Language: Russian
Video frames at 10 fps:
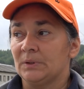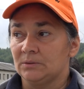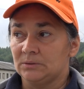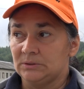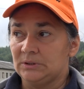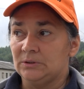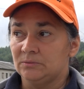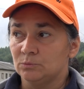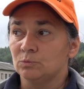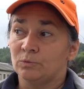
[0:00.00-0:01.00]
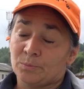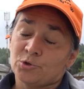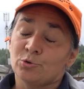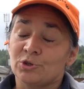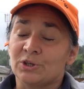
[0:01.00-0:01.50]
Э, и ну,
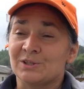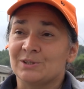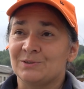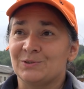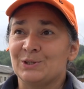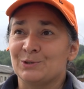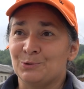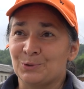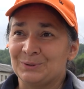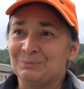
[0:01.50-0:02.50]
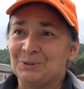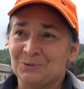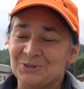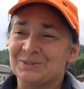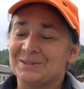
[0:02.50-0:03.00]
вообще очень красивый здесь город, мне
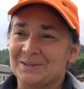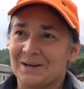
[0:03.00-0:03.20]
очень здесь